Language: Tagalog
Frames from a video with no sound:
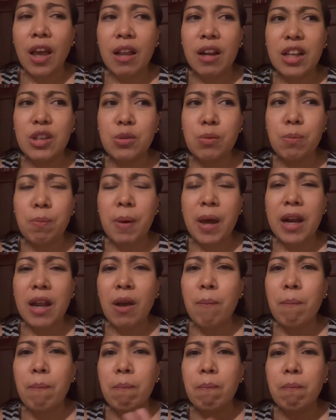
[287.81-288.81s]
Nasu
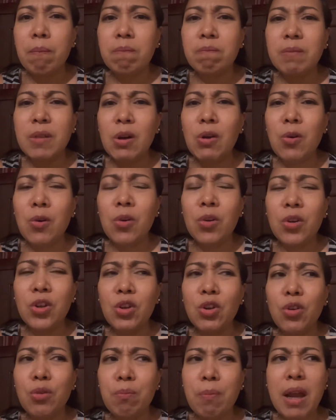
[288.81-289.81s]
parang, oo,
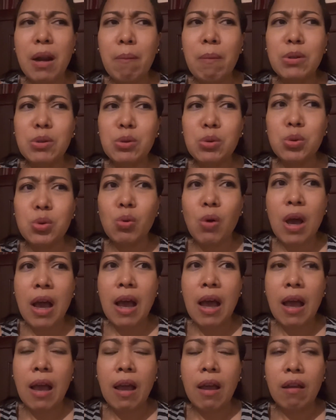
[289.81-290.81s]
yun, parang masusuka
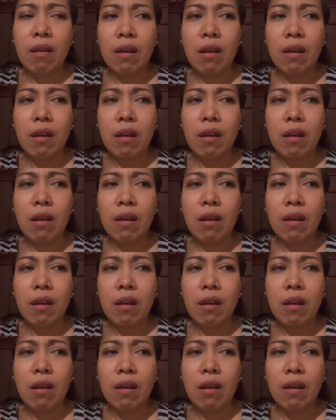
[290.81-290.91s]
ka.